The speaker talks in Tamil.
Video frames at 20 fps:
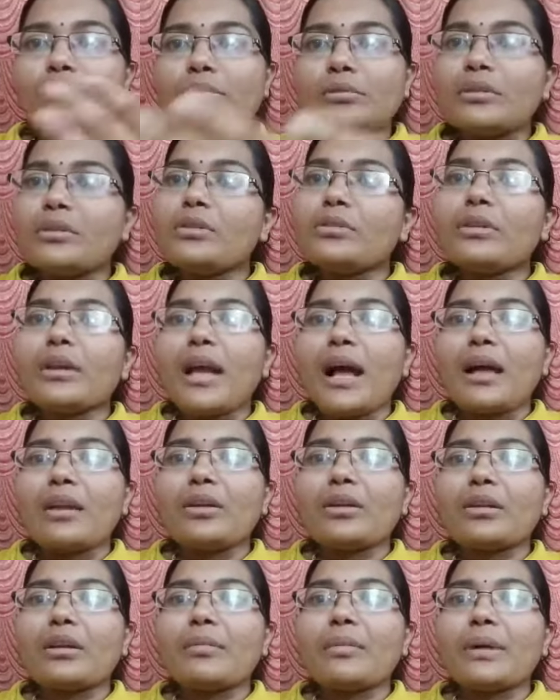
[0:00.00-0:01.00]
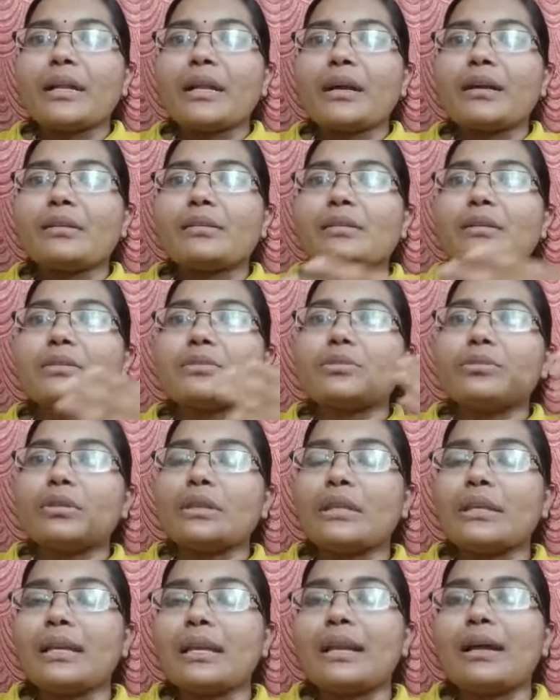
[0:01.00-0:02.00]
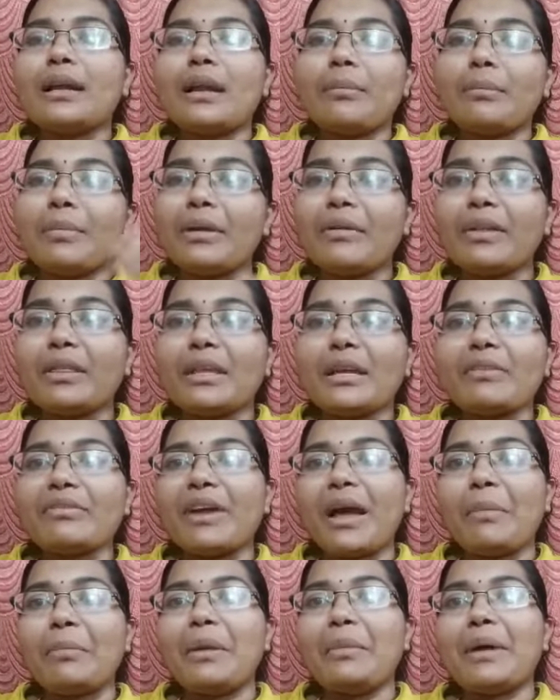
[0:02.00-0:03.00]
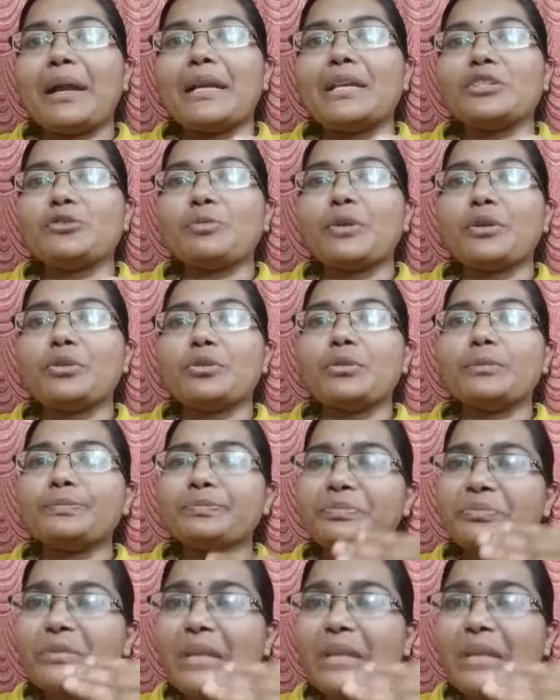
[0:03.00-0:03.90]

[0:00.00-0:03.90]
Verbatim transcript: சுற்றியும் யாரும் இருக்க மாட்டாங்க மாட்டாங்க ஸோ வந்து என்னென்னா நம்மளே வந்து ஃபேமிலி மேனேஜ் பண்ணோம்